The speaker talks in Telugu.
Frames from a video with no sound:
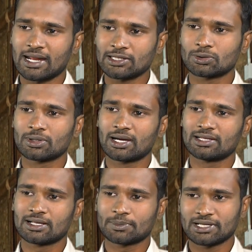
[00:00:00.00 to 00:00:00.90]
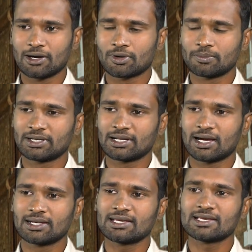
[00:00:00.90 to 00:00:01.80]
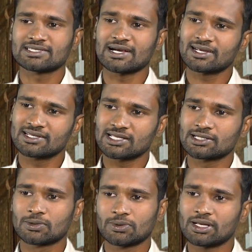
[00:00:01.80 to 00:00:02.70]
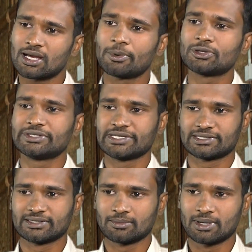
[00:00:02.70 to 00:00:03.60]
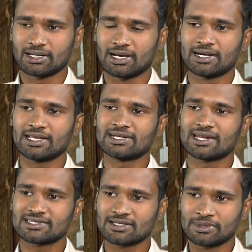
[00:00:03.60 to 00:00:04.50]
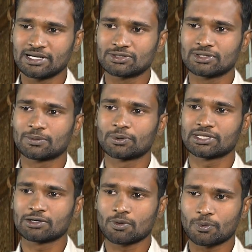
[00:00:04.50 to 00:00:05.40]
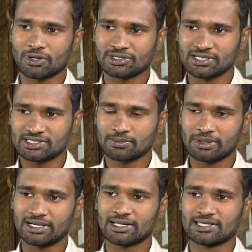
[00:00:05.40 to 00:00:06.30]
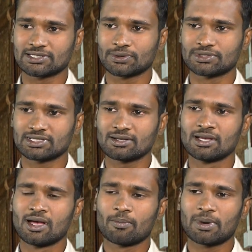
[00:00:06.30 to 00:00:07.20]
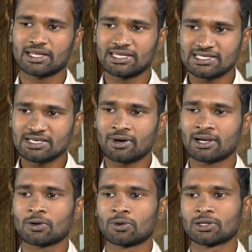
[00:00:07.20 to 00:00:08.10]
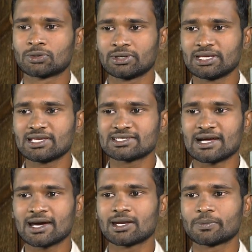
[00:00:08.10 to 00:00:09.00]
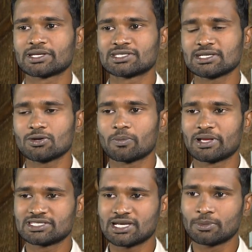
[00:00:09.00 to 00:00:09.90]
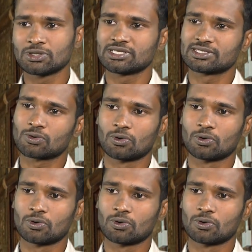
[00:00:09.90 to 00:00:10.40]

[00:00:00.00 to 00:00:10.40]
రైతులు కానీ లేకపోతే గవర్నమెంట్ కానీ సంకరణ జాతులను కూడా అభివృద్ధి చేసింది అనమాట అంటే ఇంటర్నేషనల్ బ్రీడ్స్ లేకపోతే ఎక్కువ ప్రొడక్షన్ ఇచ్చే బ్రీడ్లను తీసుకొచ్చి మన దేశీ వాళ్ళ కోళ్ళతోనే సంకరణ పరిచి ఒక మంచి అభివృద్ధి చెందిన